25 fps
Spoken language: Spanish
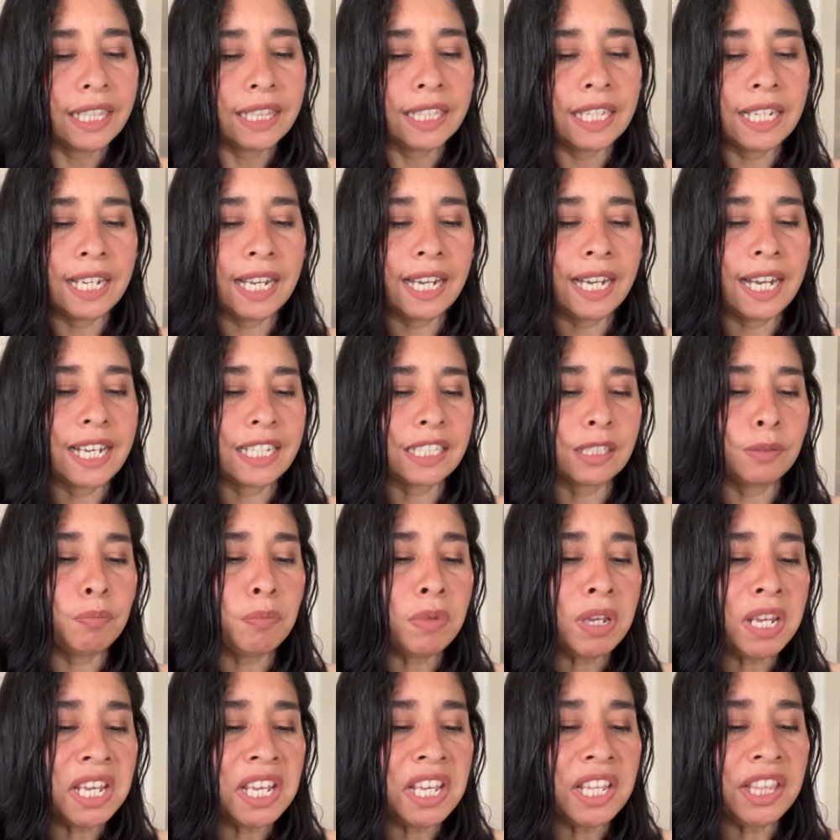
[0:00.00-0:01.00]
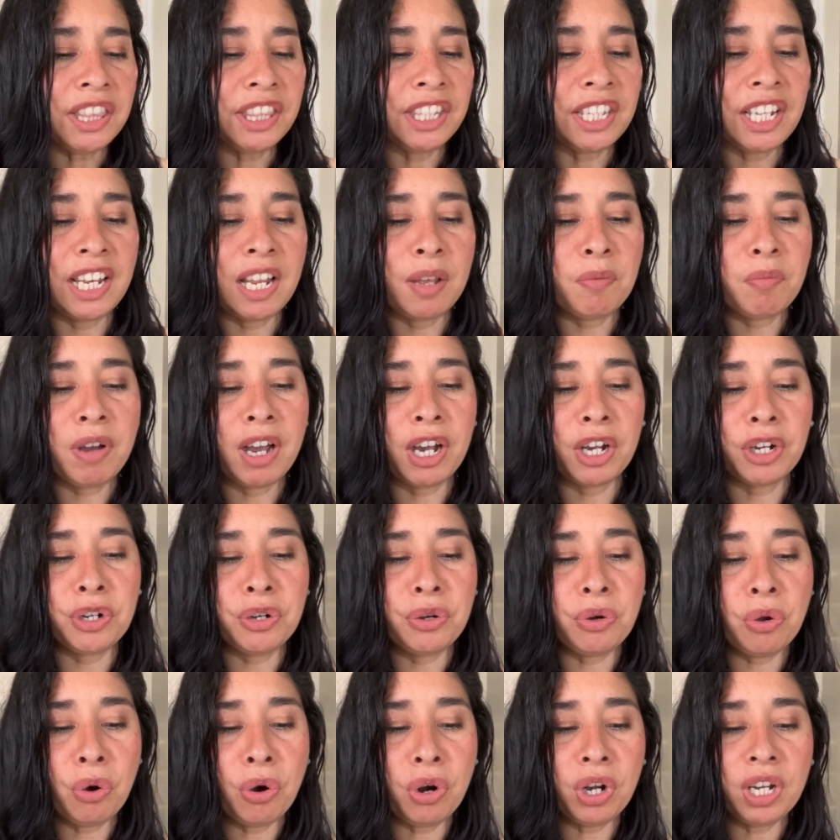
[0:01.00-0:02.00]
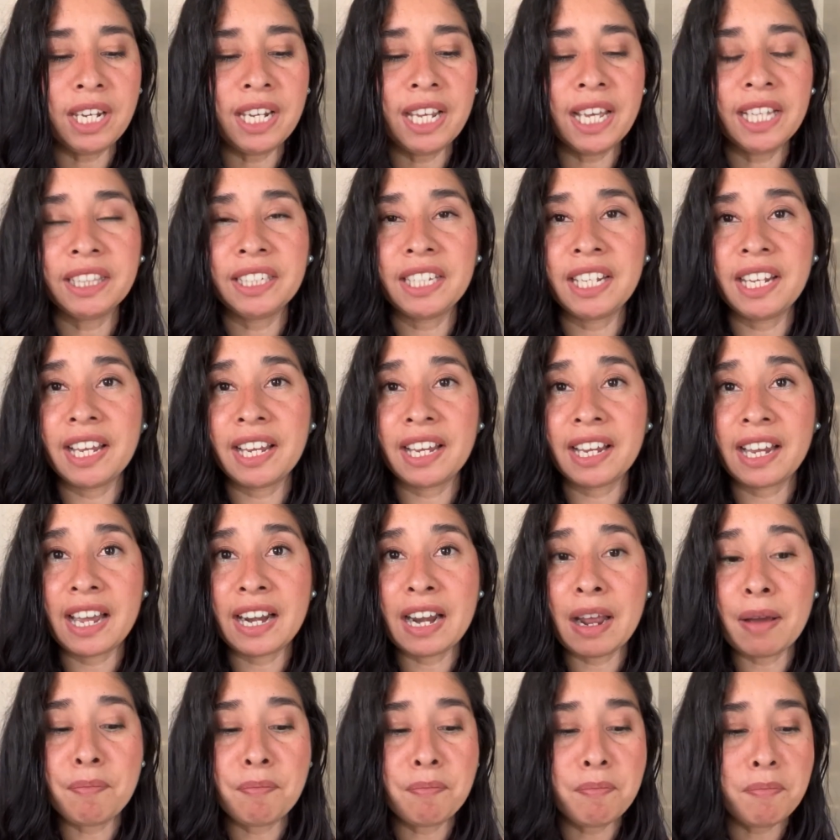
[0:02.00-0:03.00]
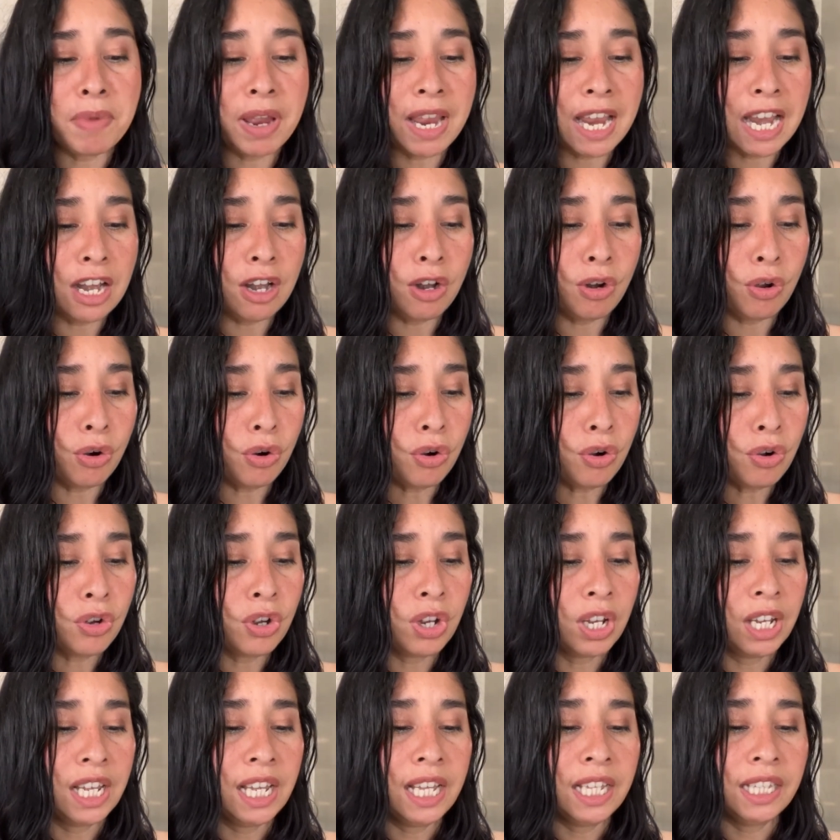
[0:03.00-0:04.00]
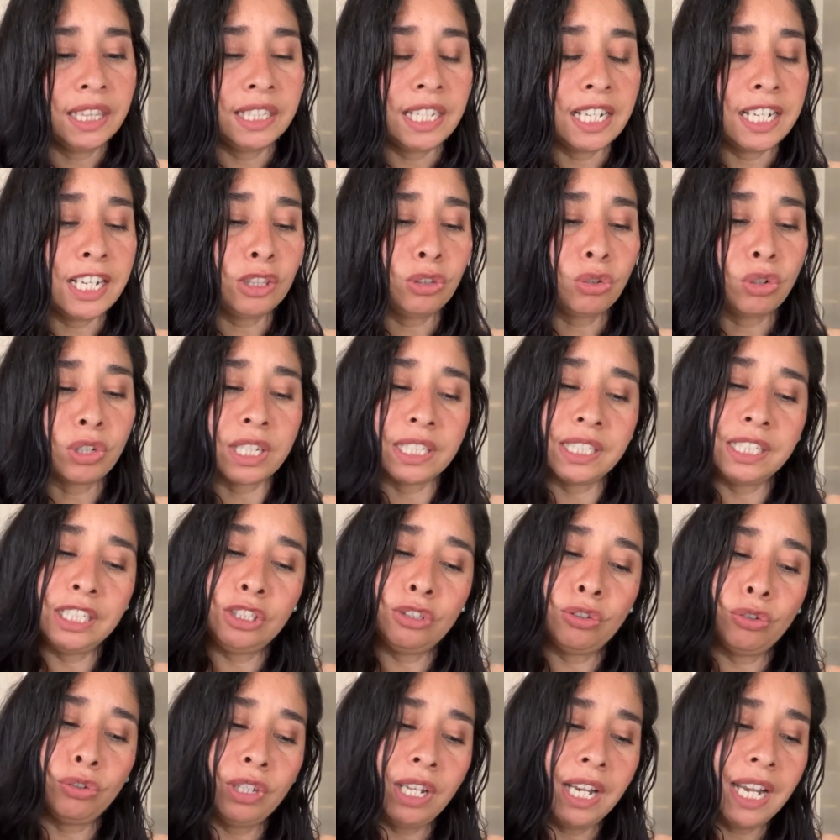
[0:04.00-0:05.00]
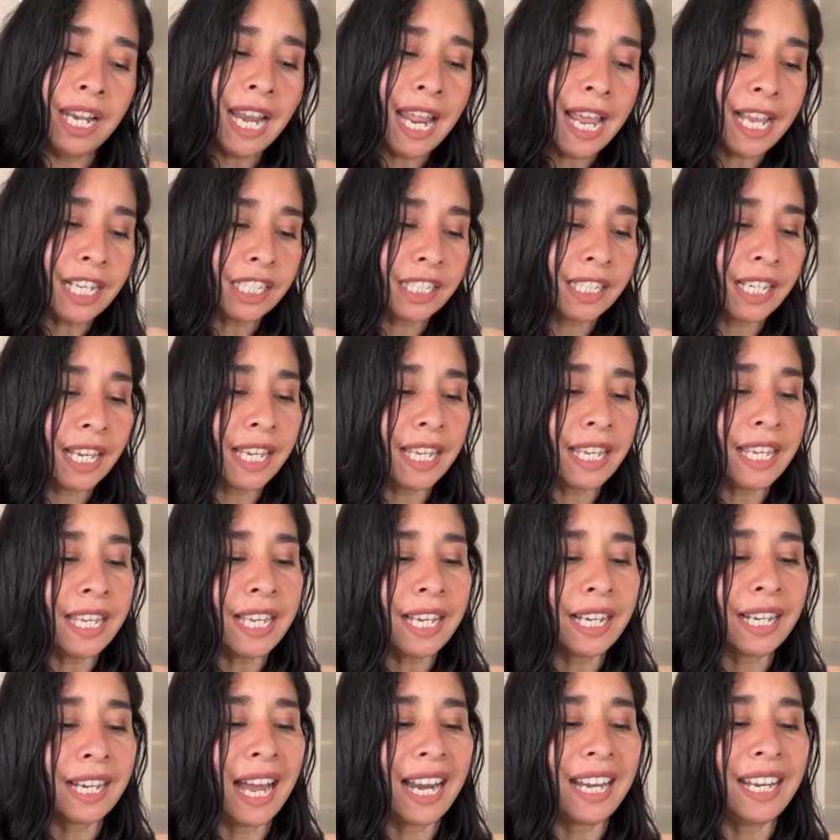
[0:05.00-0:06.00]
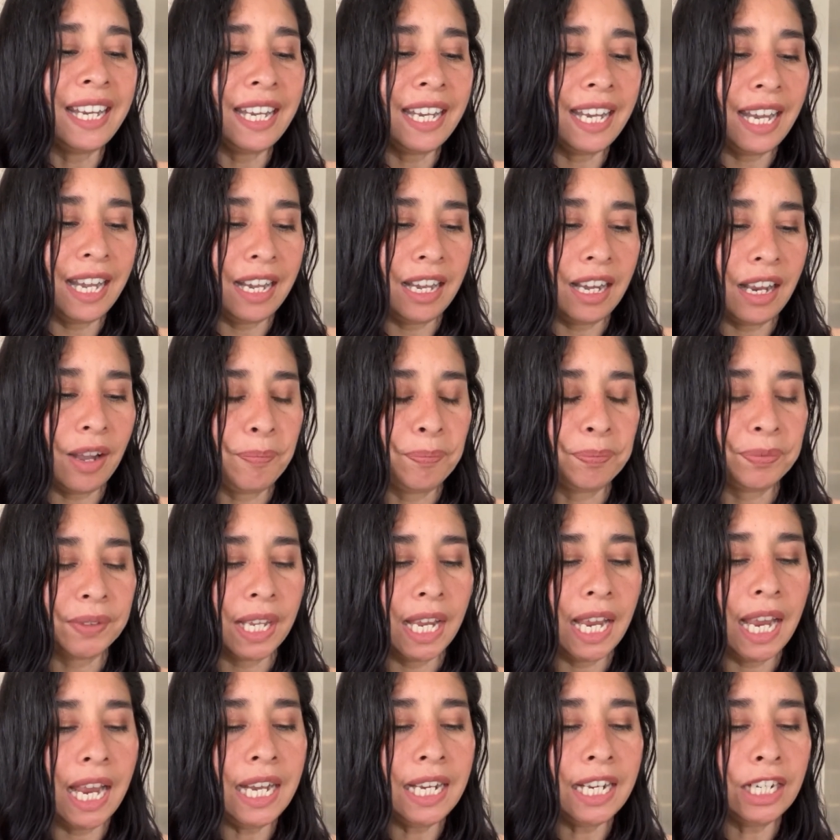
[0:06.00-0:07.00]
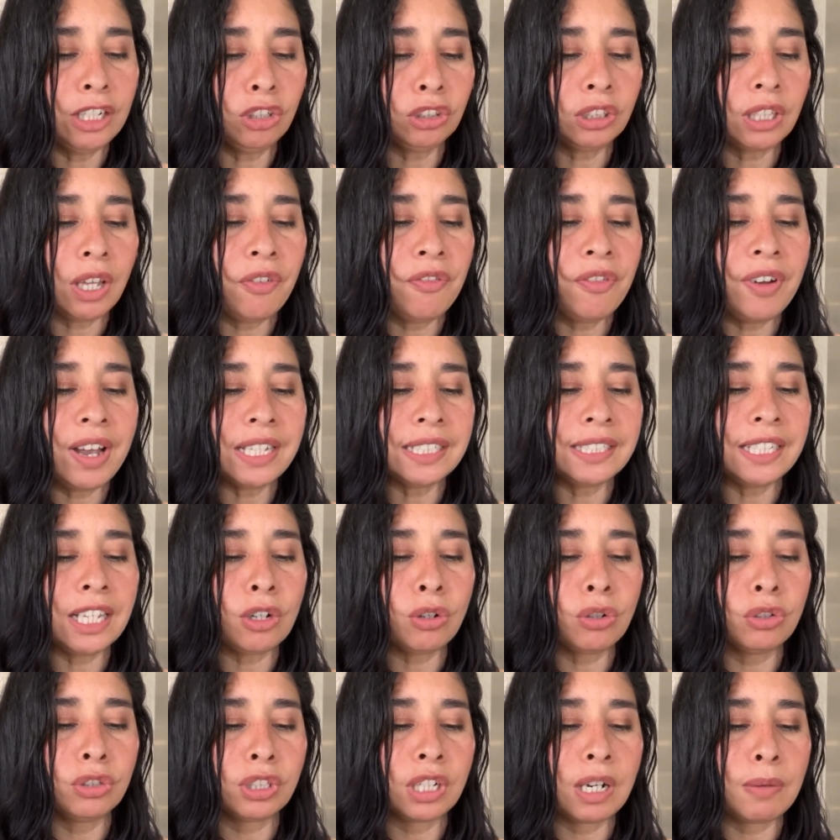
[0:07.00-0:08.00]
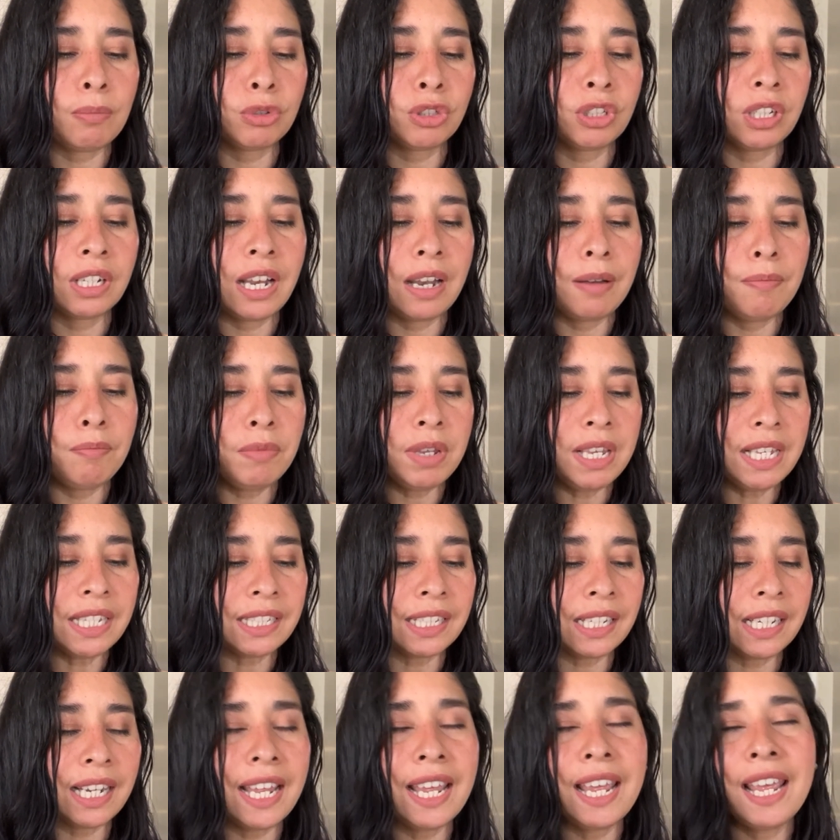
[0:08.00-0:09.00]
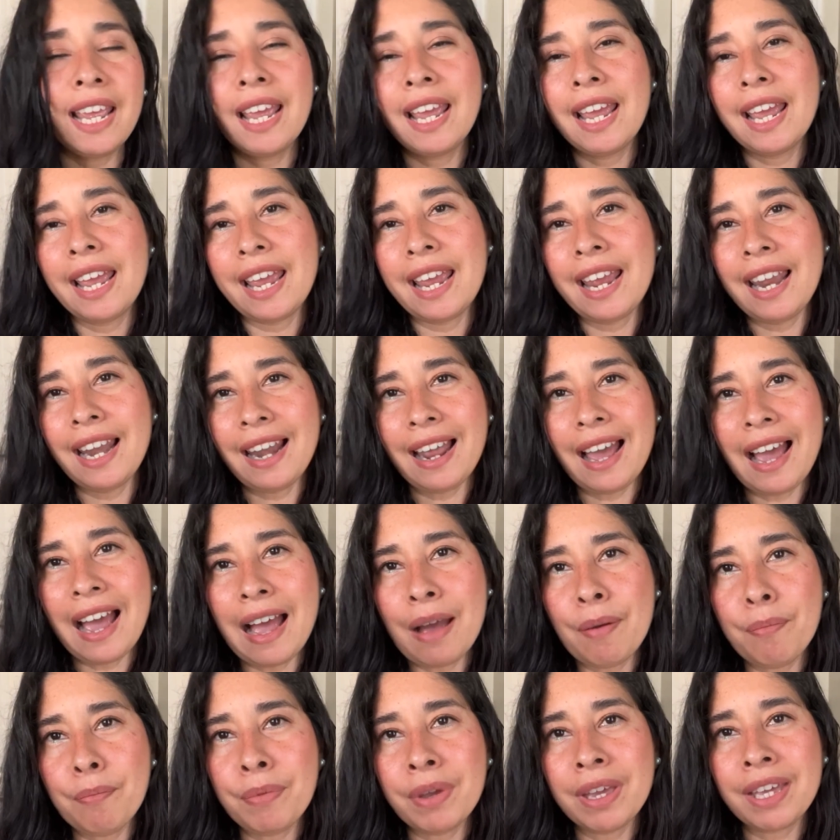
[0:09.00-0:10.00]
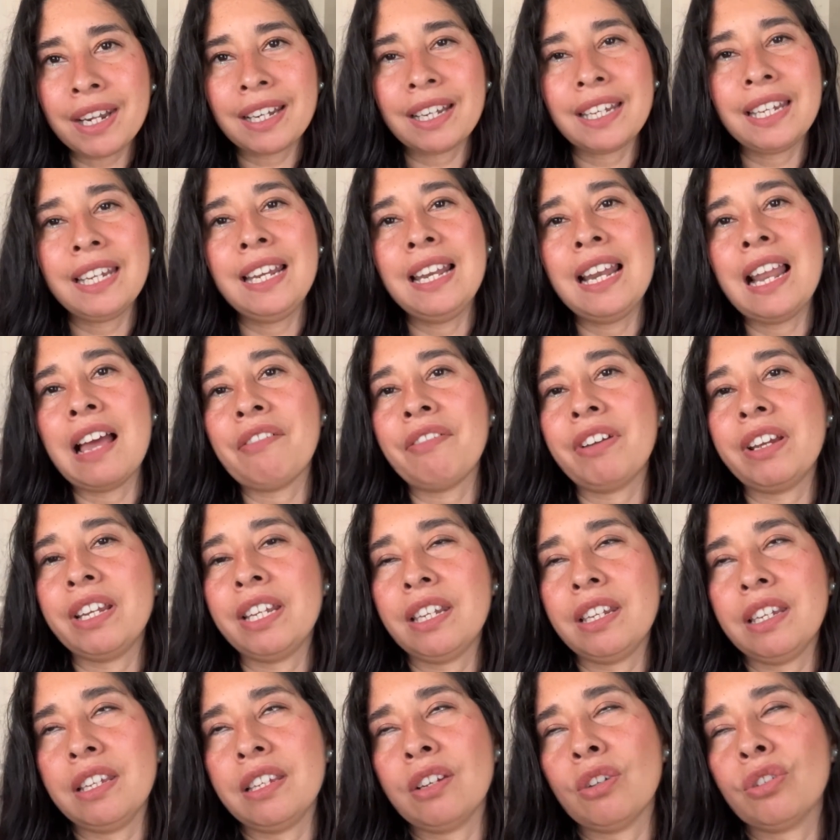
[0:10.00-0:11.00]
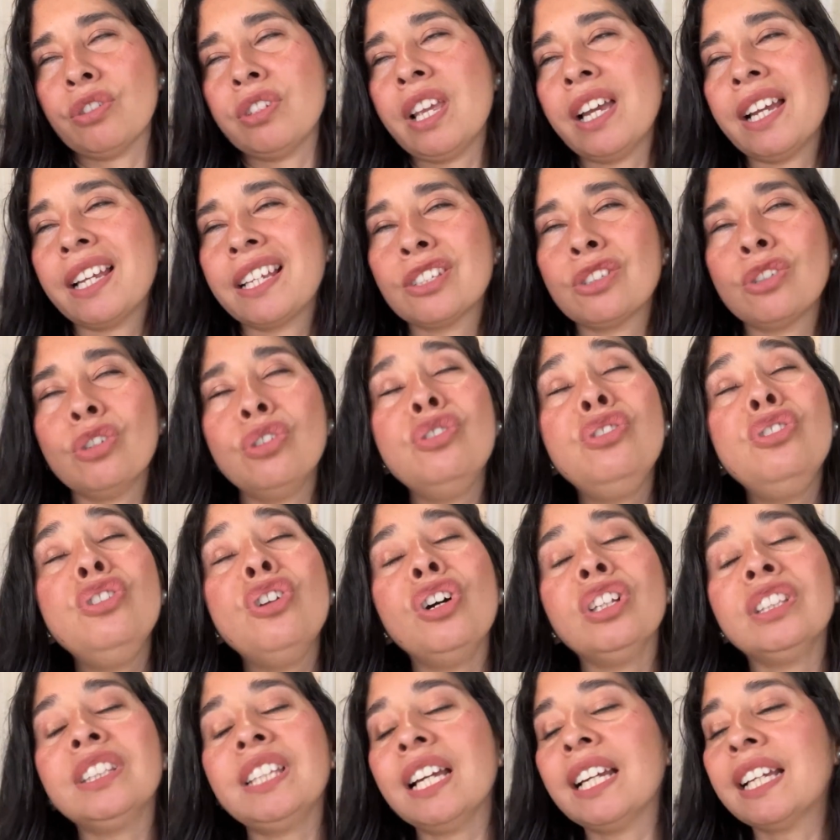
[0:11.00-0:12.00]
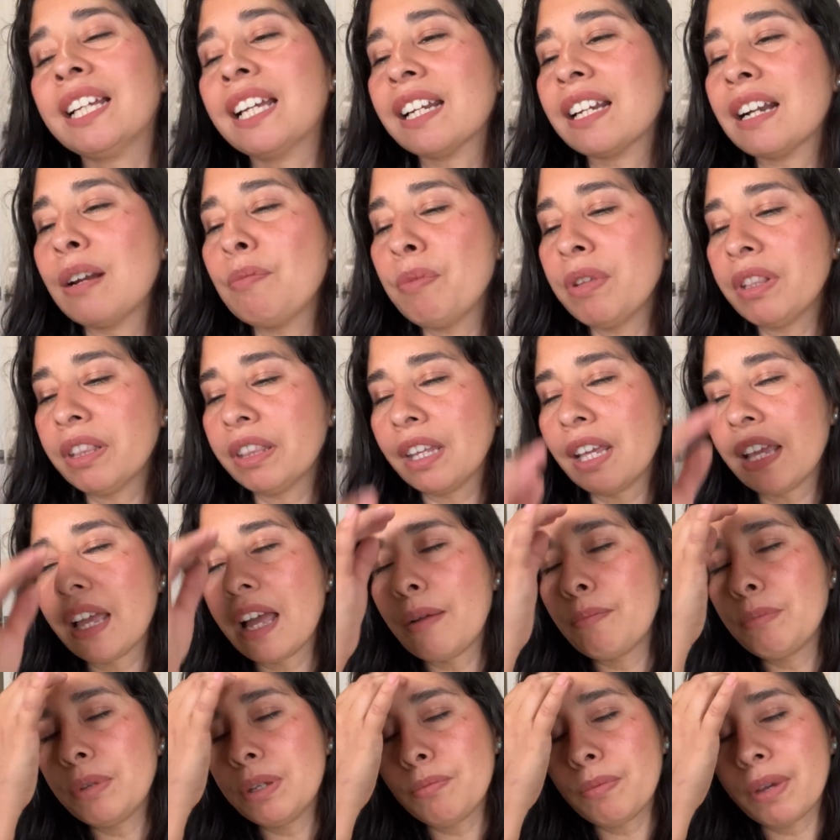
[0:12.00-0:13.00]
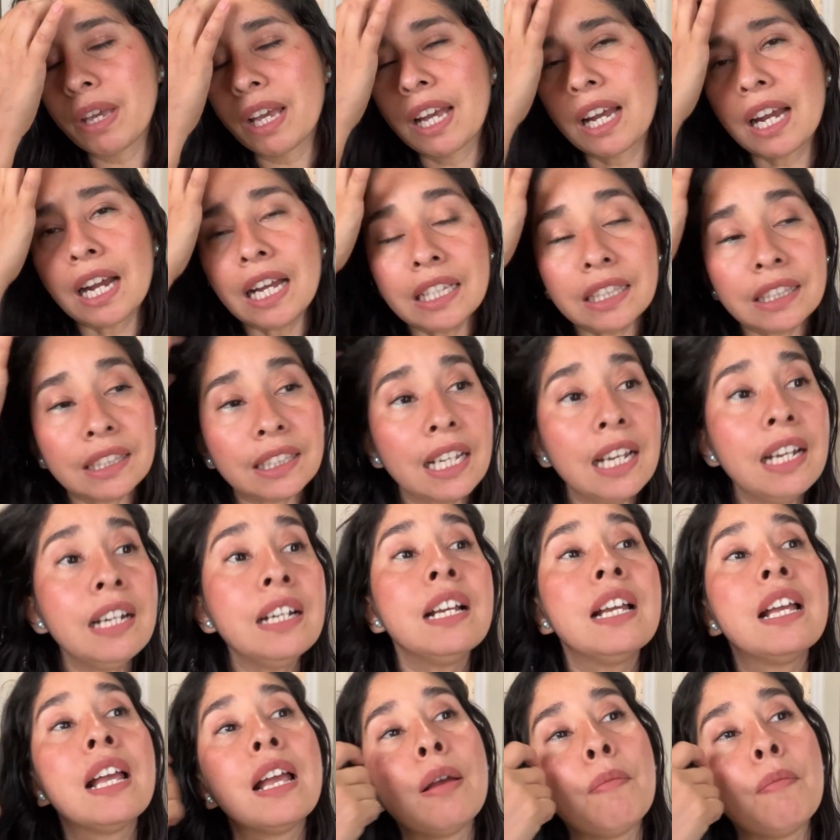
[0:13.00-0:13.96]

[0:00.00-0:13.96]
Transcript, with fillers: Tiene jazmín, tiene magnolia, tiene caramelo, tiene toquecito de leche y canela. En las notas base encontramos el almizcle, el amber y la vainilla. O sea que son notas que realmente a mí me encantan.